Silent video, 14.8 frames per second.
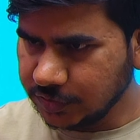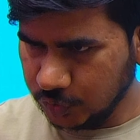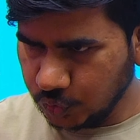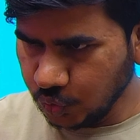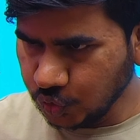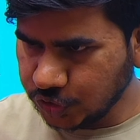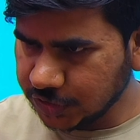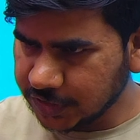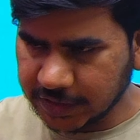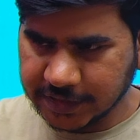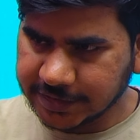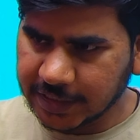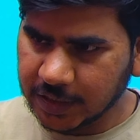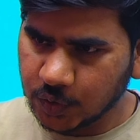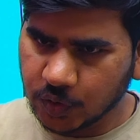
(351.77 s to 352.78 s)
लूज जितना
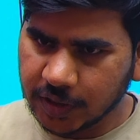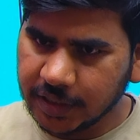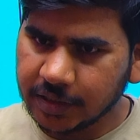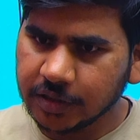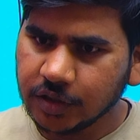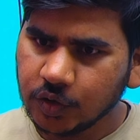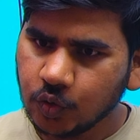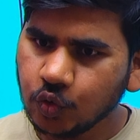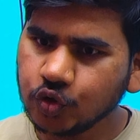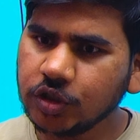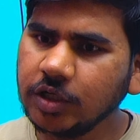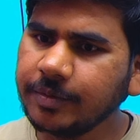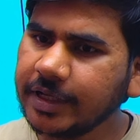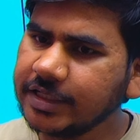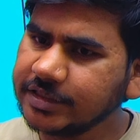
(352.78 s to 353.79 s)
स्टाइल होगा ना
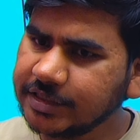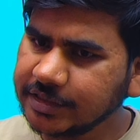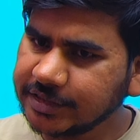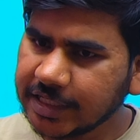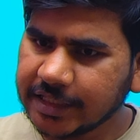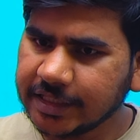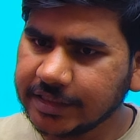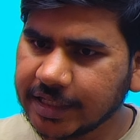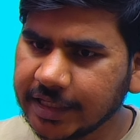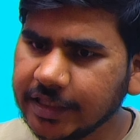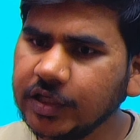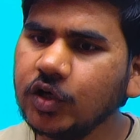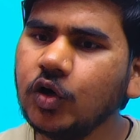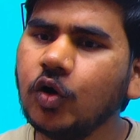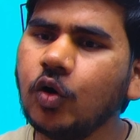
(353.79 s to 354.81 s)
उतनी बैलेंसिंग ज़्यादा जाएगी
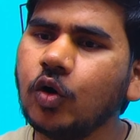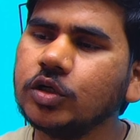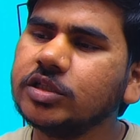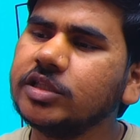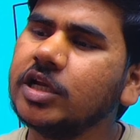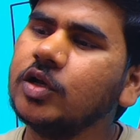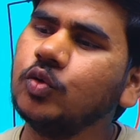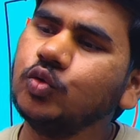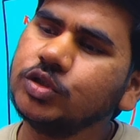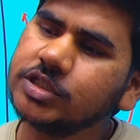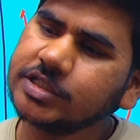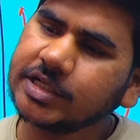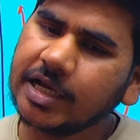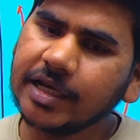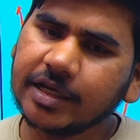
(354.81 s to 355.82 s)
और जितना लूज
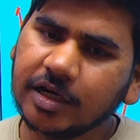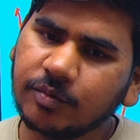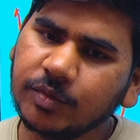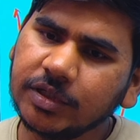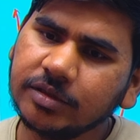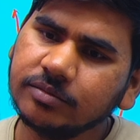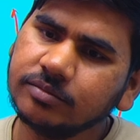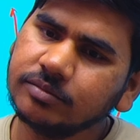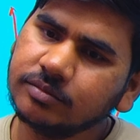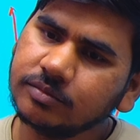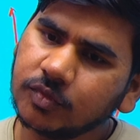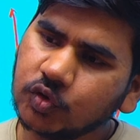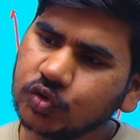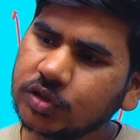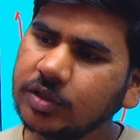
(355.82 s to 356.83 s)
स्टाइल कम में
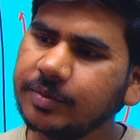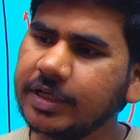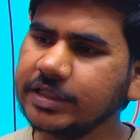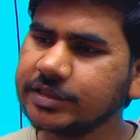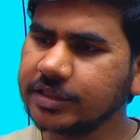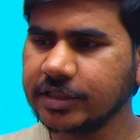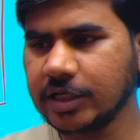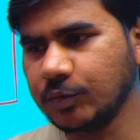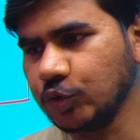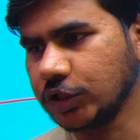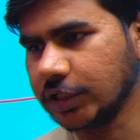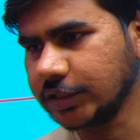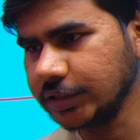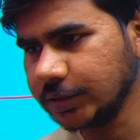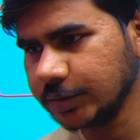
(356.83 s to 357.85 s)
उतनी बैलेंसिंग कम हो
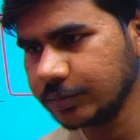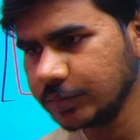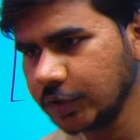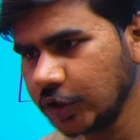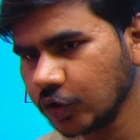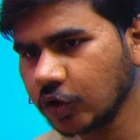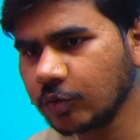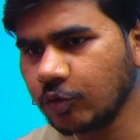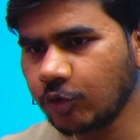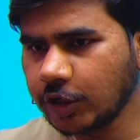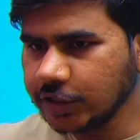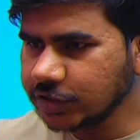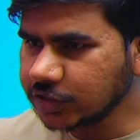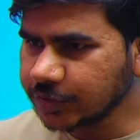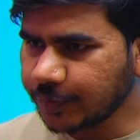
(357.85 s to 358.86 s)
जाती है क्योंकि वो
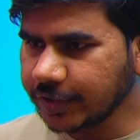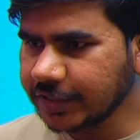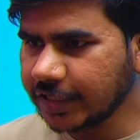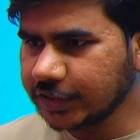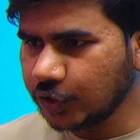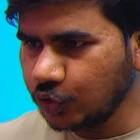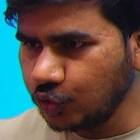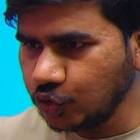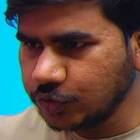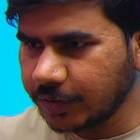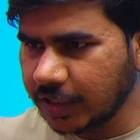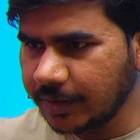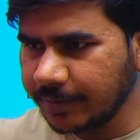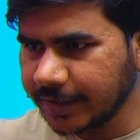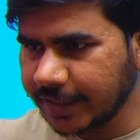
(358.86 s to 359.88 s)
बॉडी से चिपक जाता है लूज
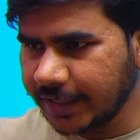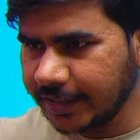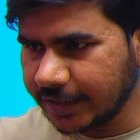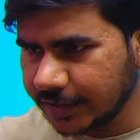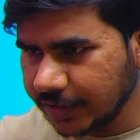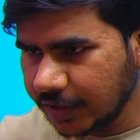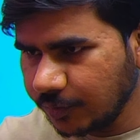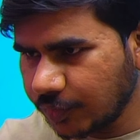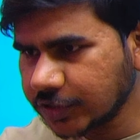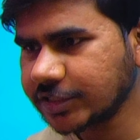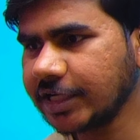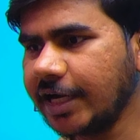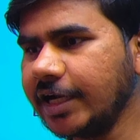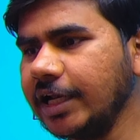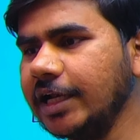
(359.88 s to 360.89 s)
वाले में क्या है ना वे
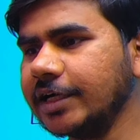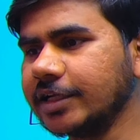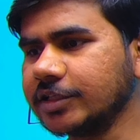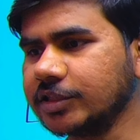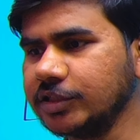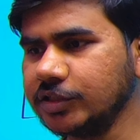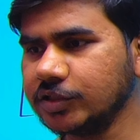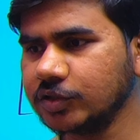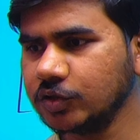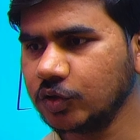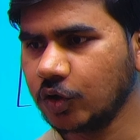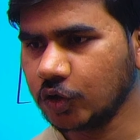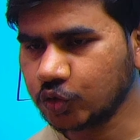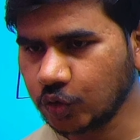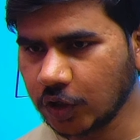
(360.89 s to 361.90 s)
साइड ही लटकती हैं
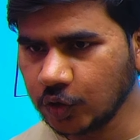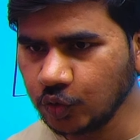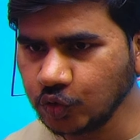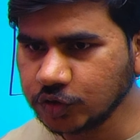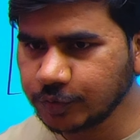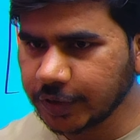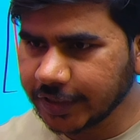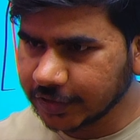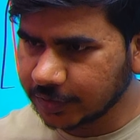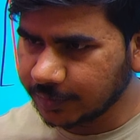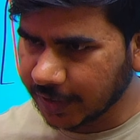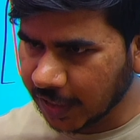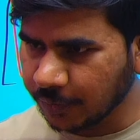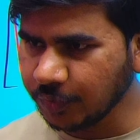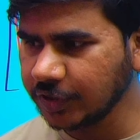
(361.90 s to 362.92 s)
और थोड़ा लूज में एकदम
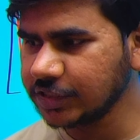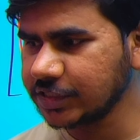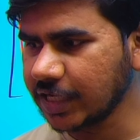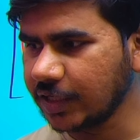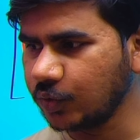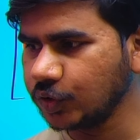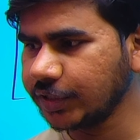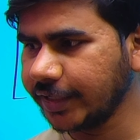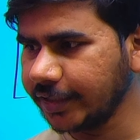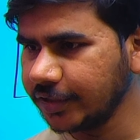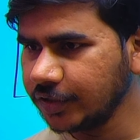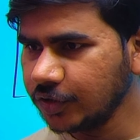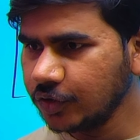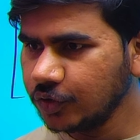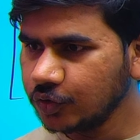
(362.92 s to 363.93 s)
हैवी स्टाइल हो जाए
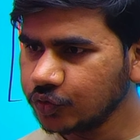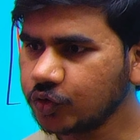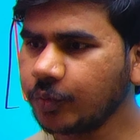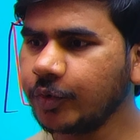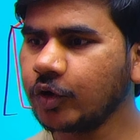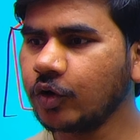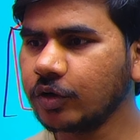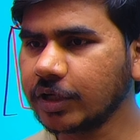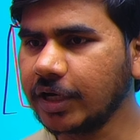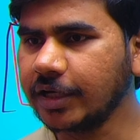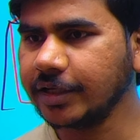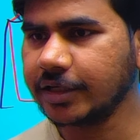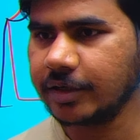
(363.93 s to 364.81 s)
तो फिर और कहानी